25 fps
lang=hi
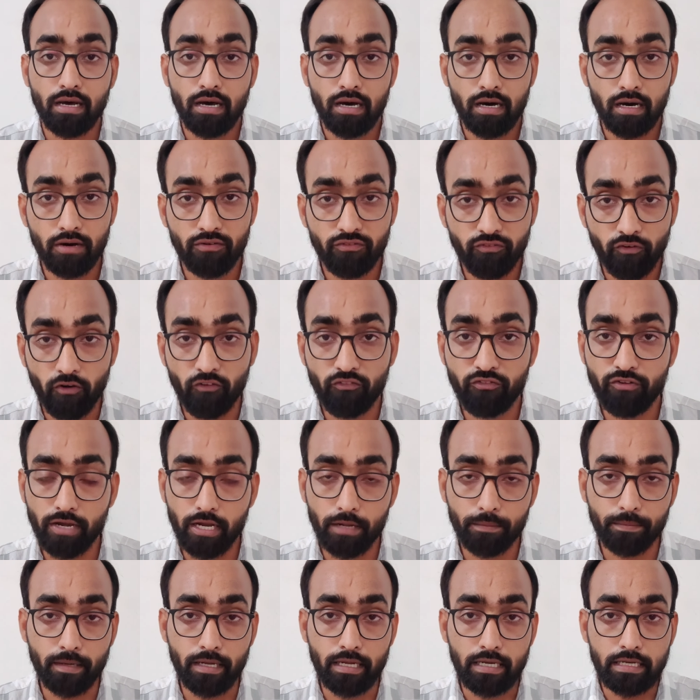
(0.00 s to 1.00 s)
फॉर्म
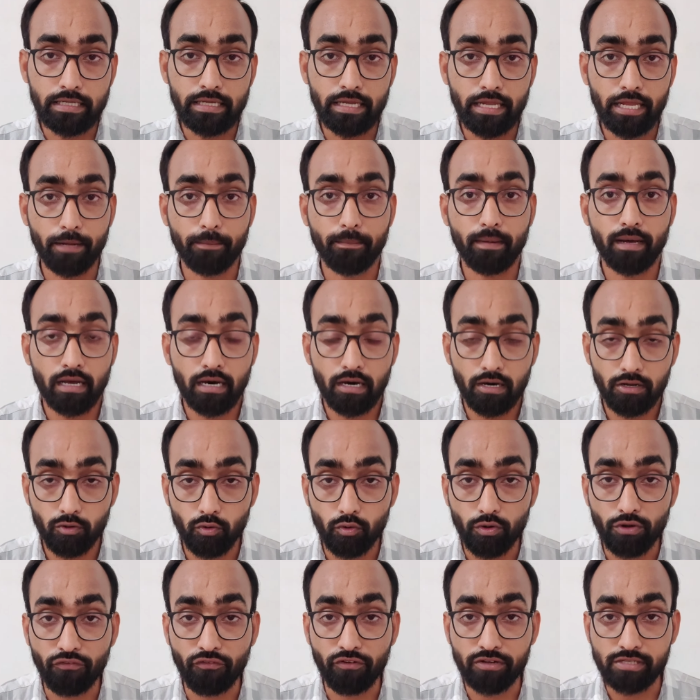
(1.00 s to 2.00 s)
फिलअप के लिए एक बार
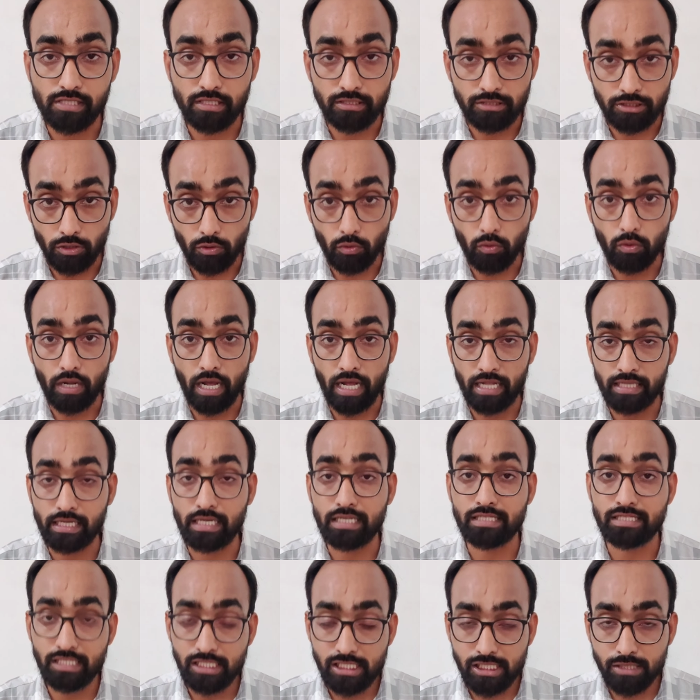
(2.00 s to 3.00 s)
नोटिफिकेशन जरूर आता
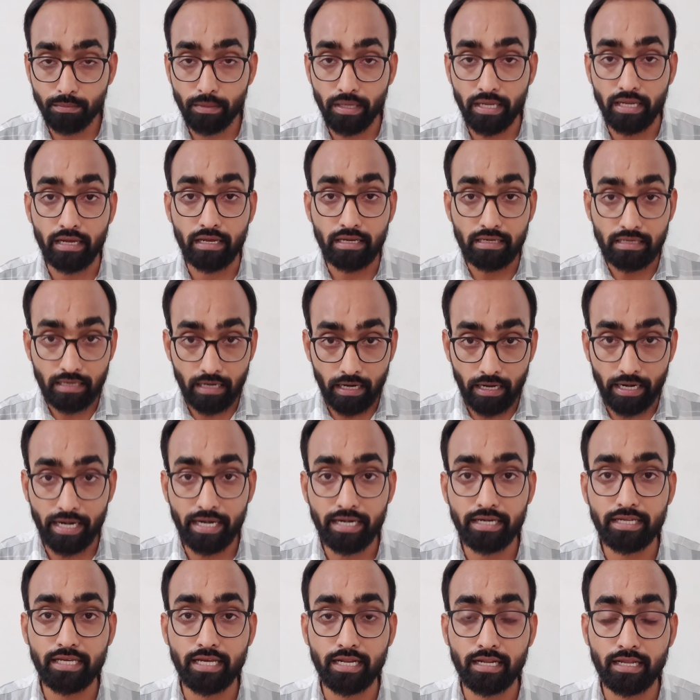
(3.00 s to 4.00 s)
है जिसमें
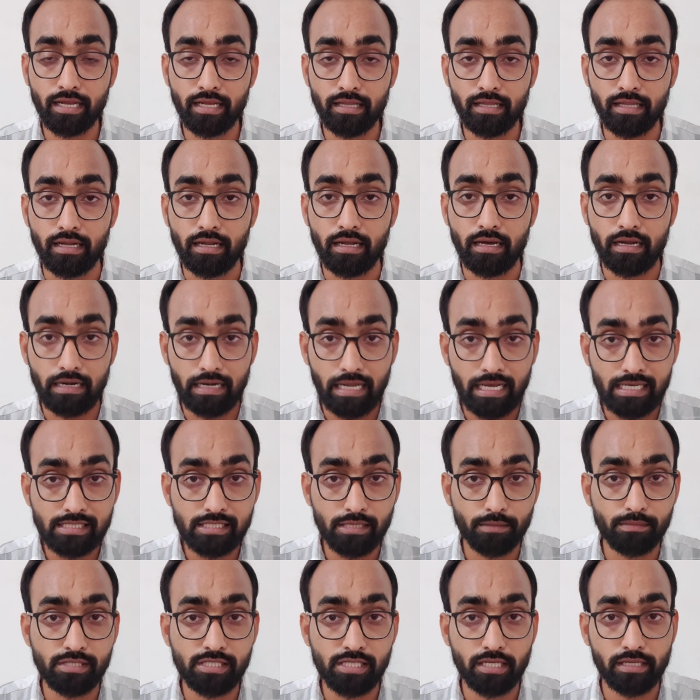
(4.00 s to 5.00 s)
करेंट ईयर के अंदर लास्ट
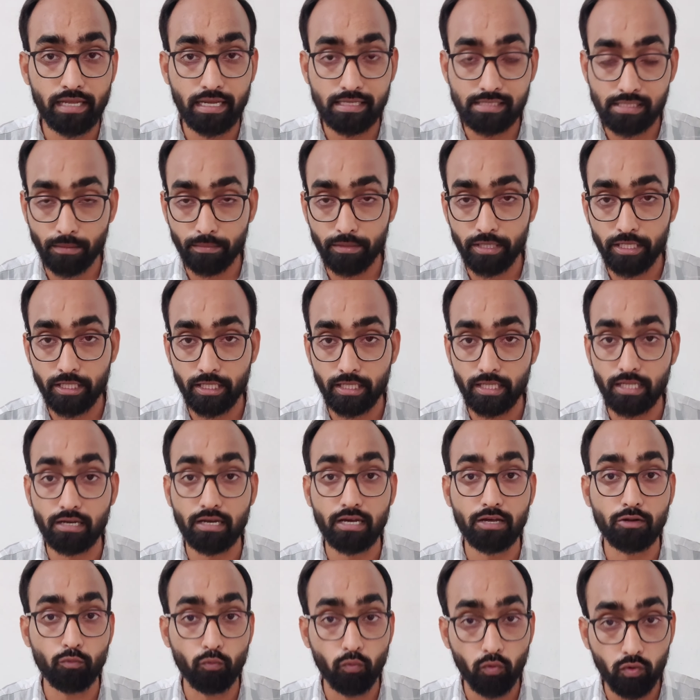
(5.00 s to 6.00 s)
सेमेस्टर की एग्जाम देते थे
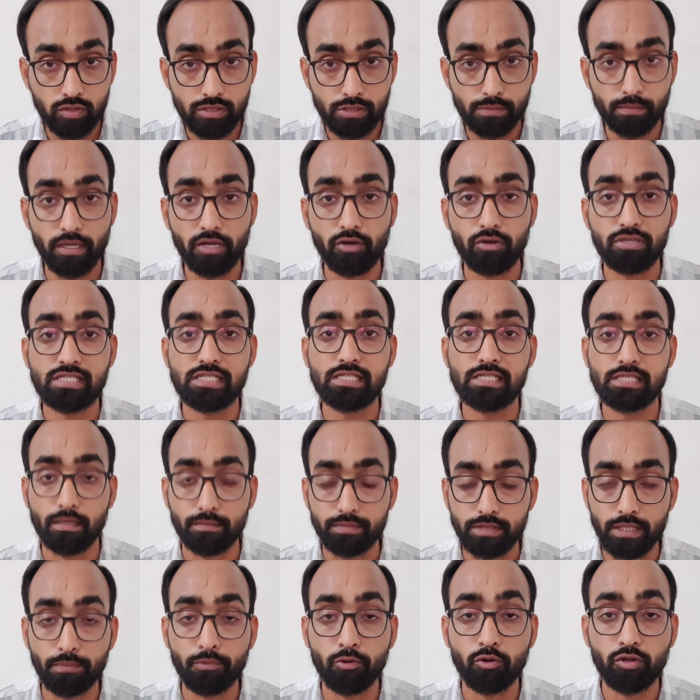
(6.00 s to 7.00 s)
अगर वो उसमें किसी
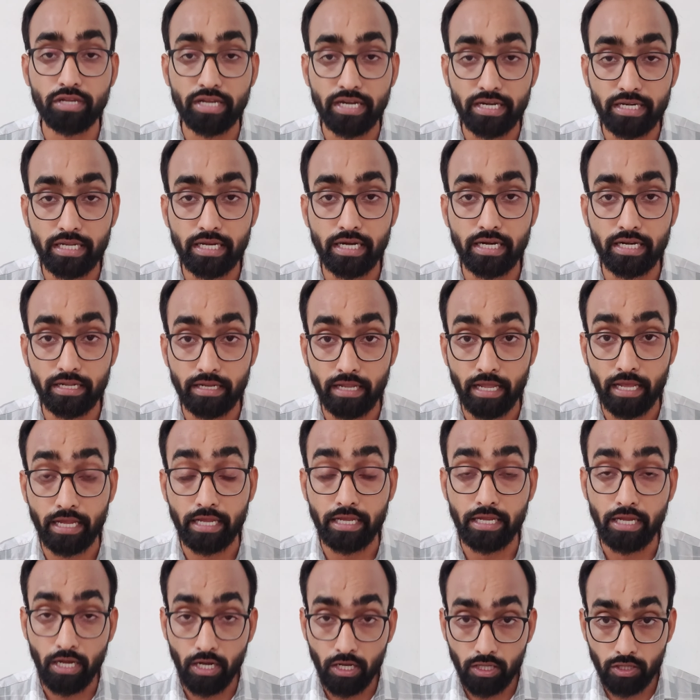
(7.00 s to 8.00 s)
सब्जेक्ट में उनकी ए
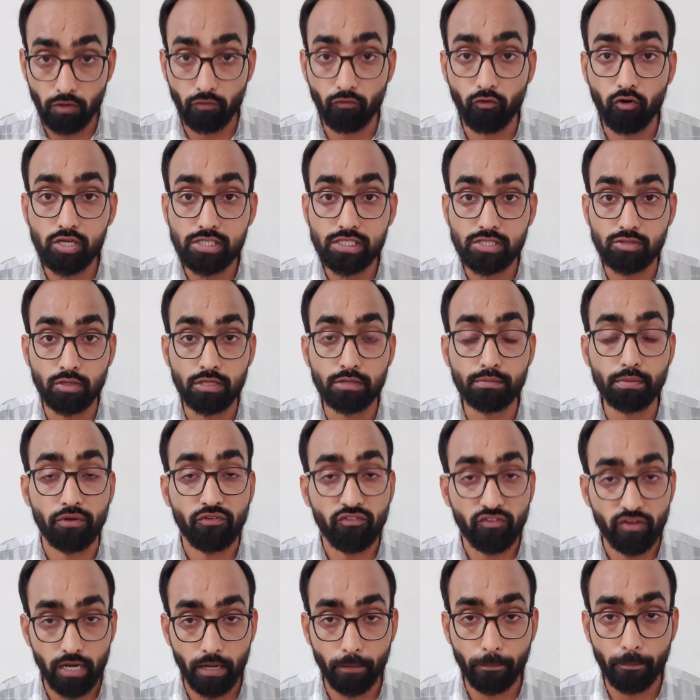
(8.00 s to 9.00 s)
रहेगी तो वो स्टूडेंट भी
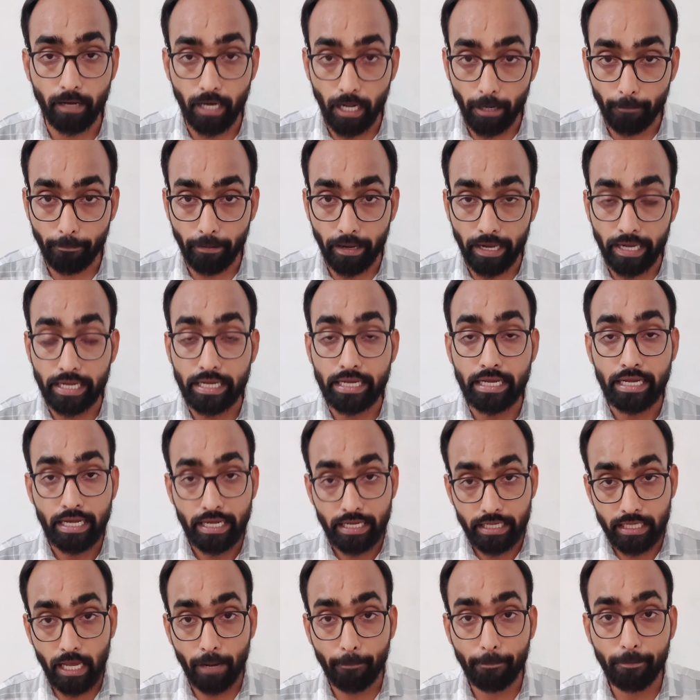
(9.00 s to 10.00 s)
फिलअप कर पाएंगे
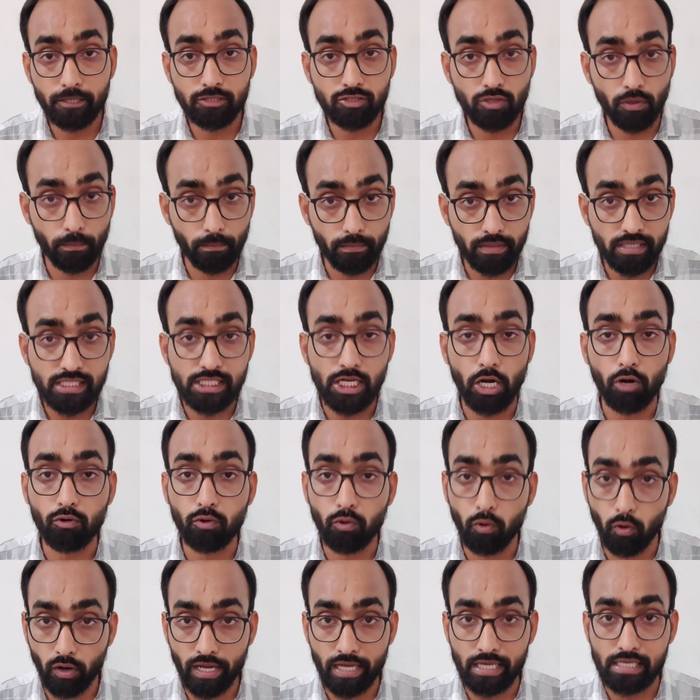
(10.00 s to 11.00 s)
या फिर जो मिस आउट
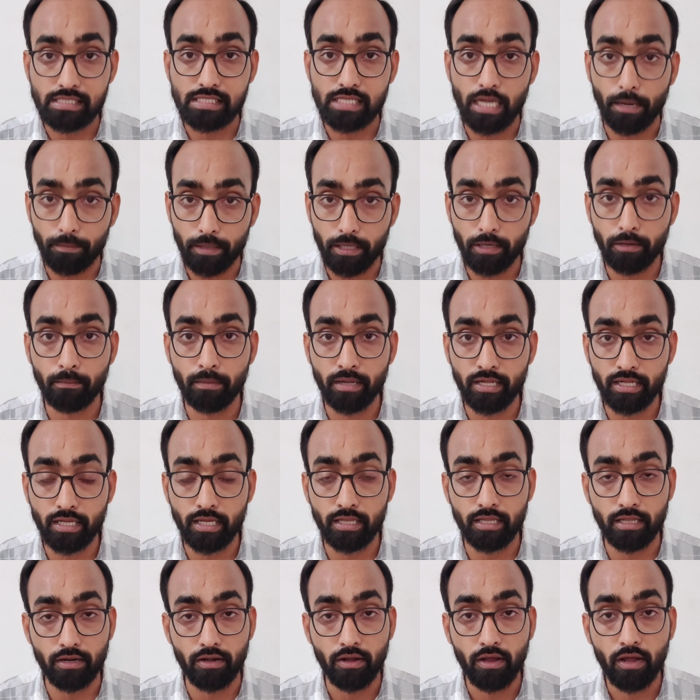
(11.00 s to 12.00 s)
हो गए सेप्टेम्बर मंथ के
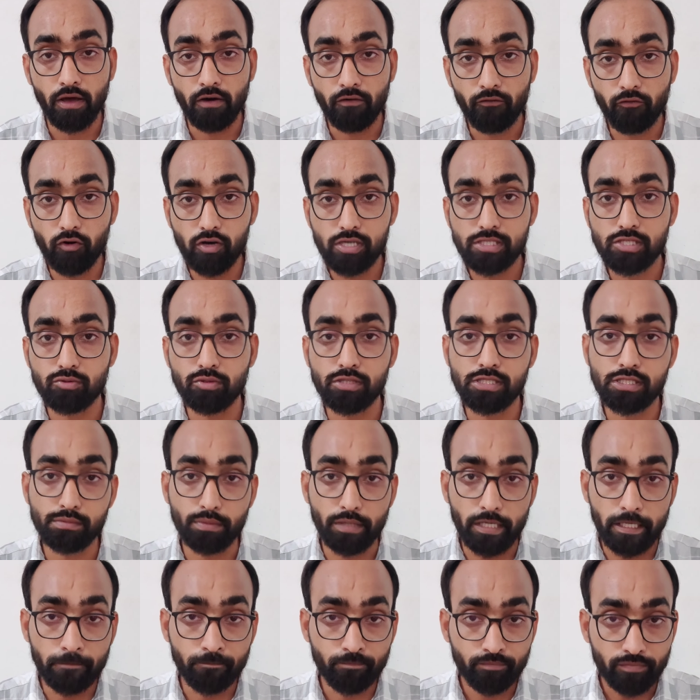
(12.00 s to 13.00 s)
अंदर वो स्टूडेंट्स
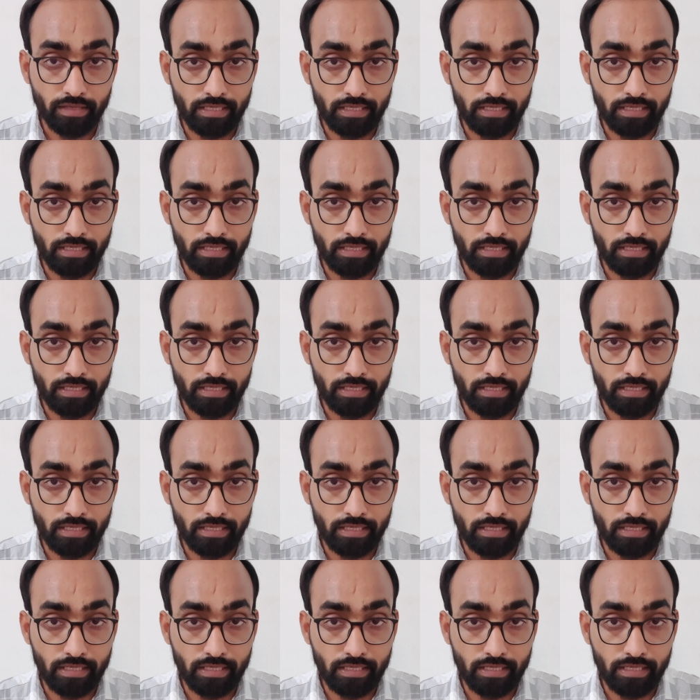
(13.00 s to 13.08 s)
भी